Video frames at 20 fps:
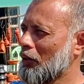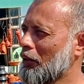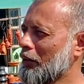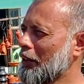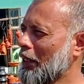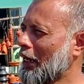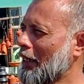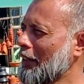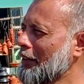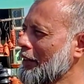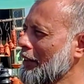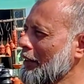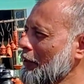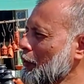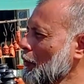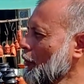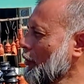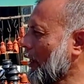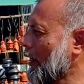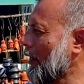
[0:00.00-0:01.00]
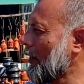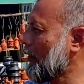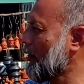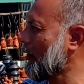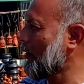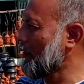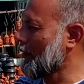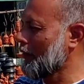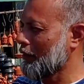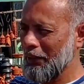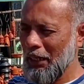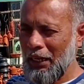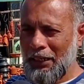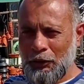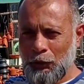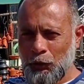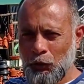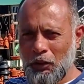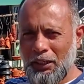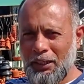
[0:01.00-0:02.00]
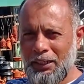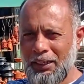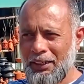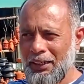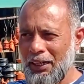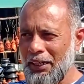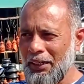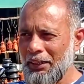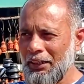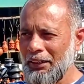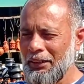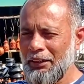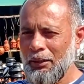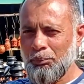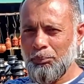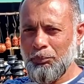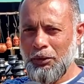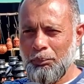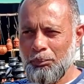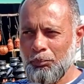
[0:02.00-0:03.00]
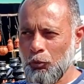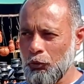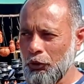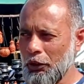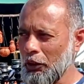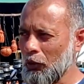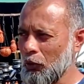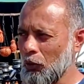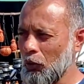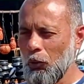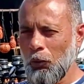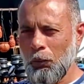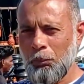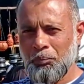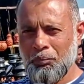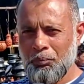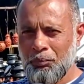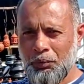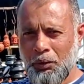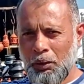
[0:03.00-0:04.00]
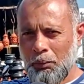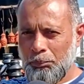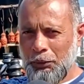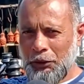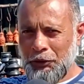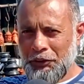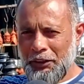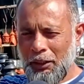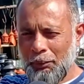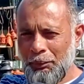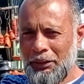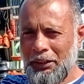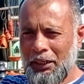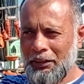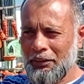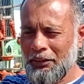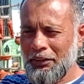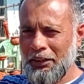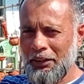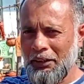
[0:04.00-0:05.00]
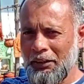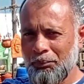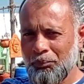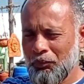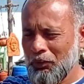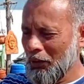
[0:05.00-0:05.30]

यहाँ के जो यहाँ के जो कलाकार है ये अपने प्रोडक्ट को बेचना भी जानते हैं